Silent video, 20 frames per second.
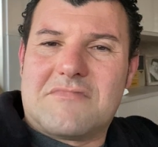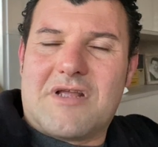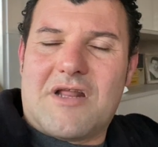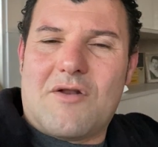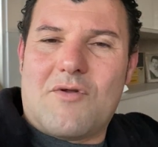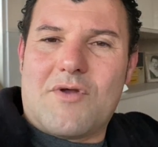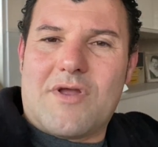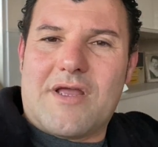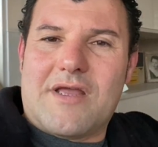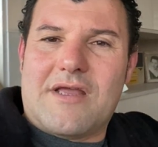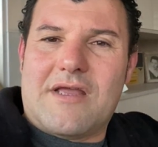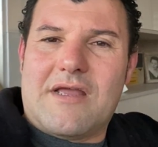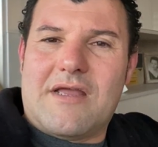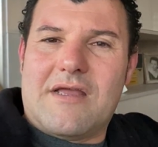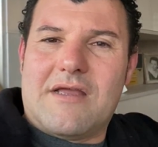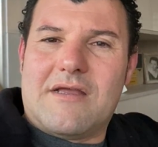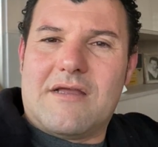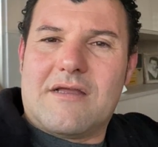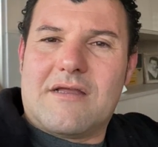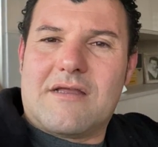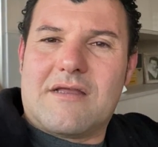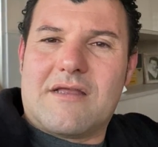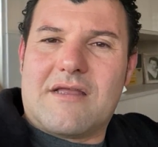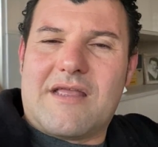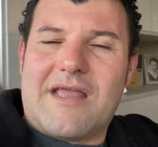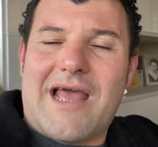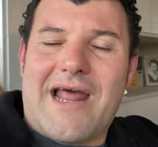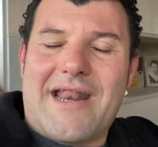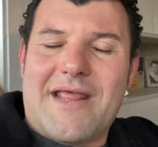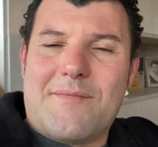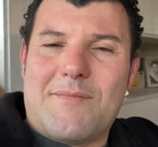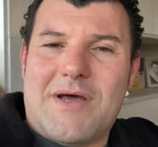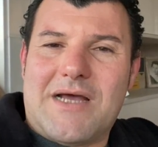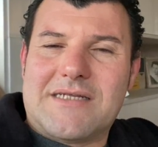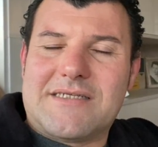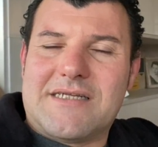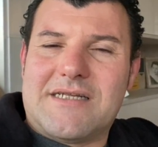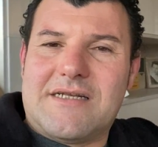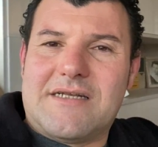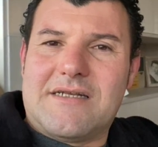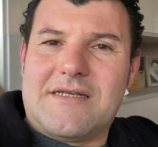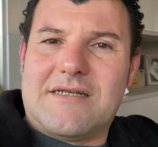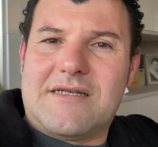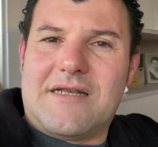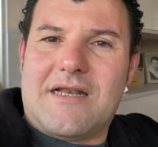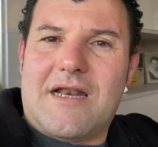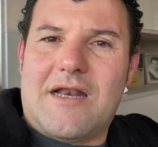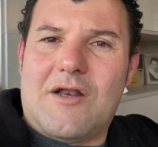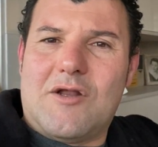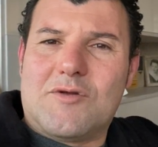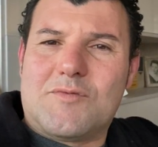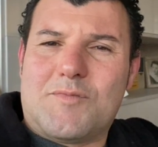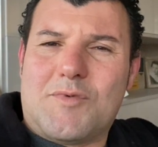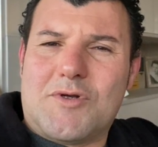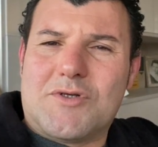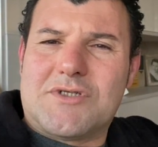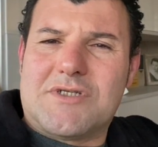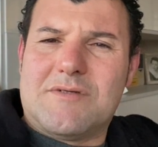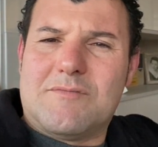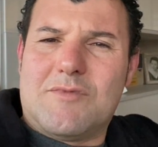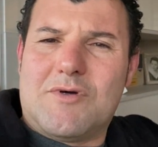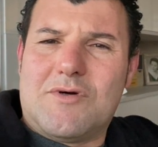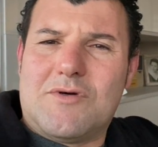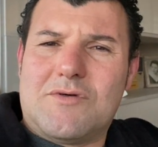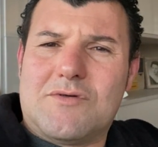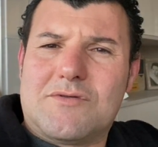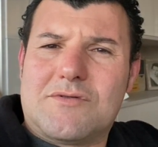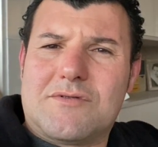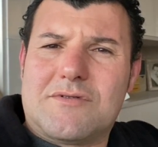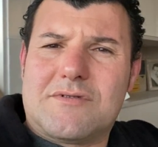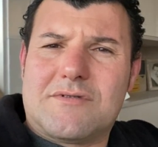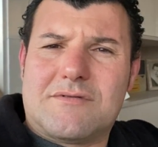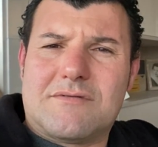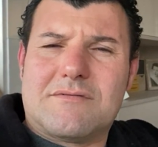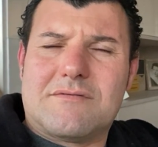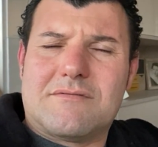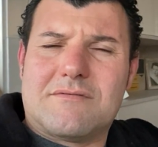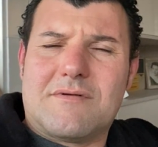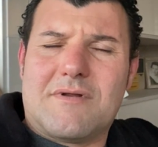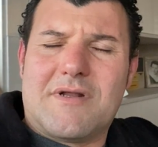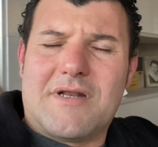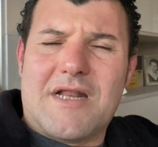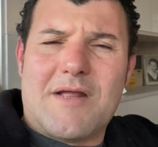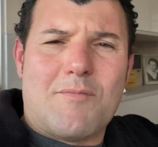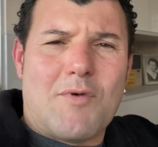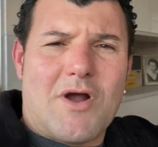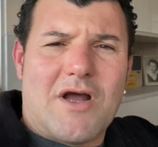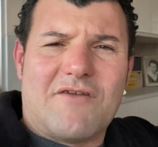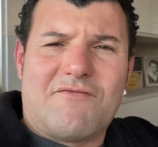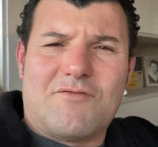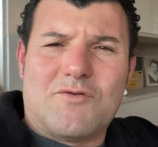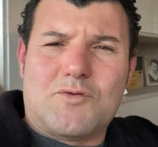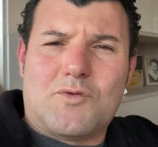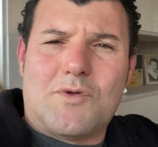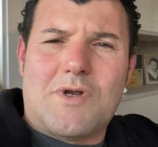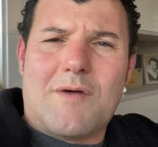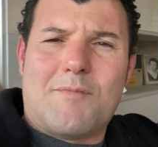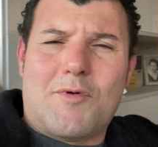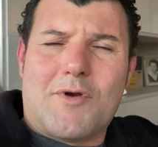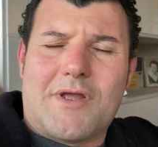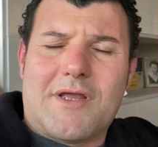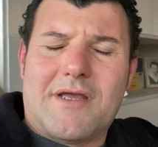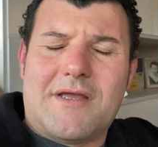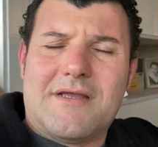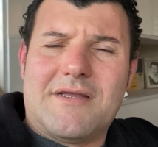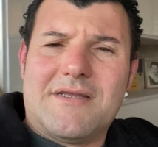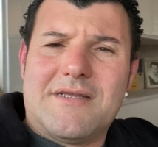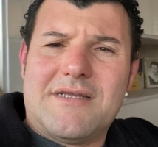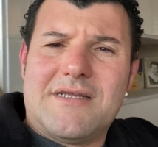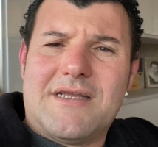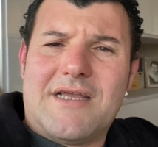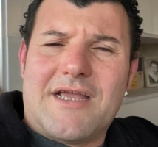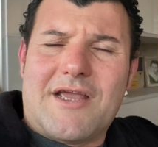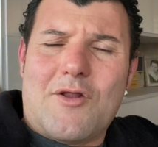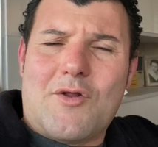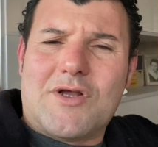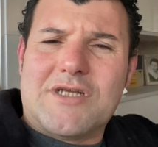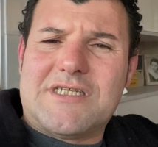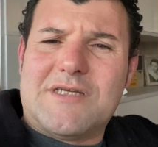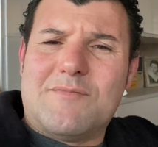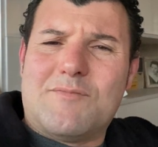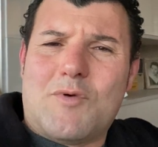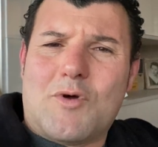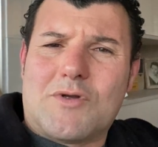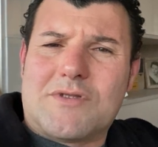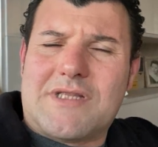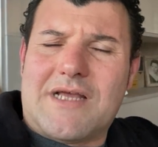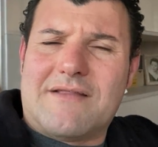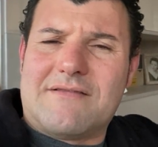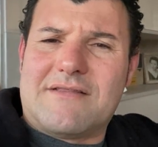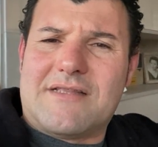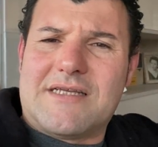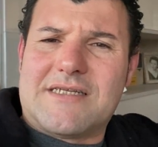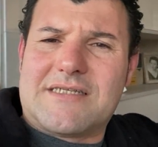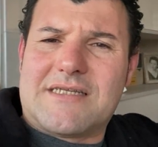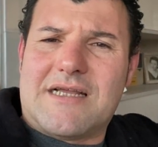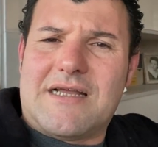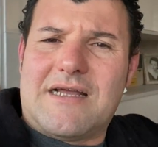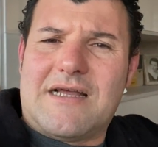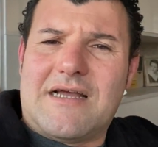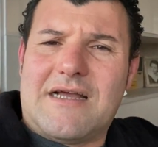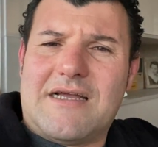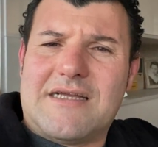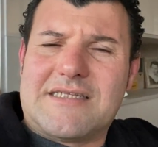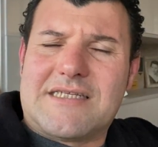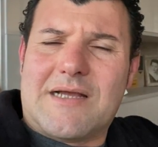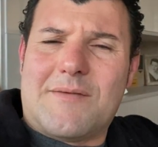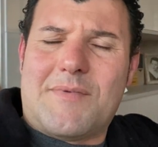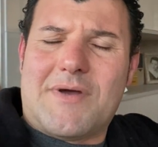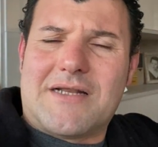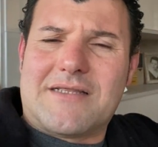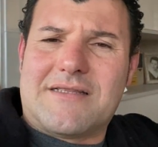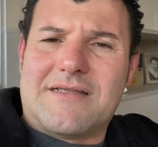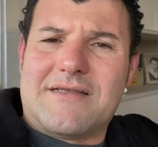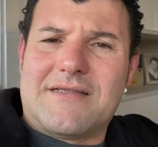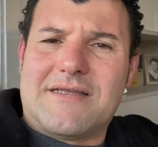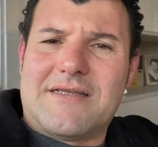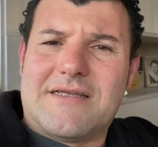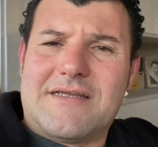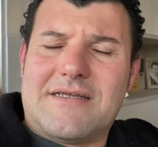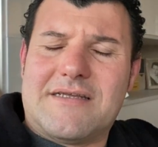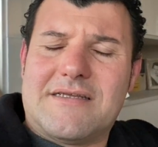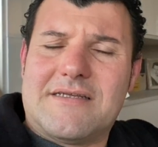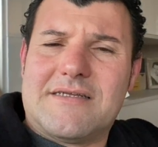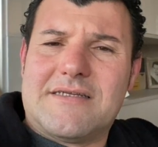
creo que, que haré más en los próximos, en épocas futuras, porque creo que es importante esa, esa parte de,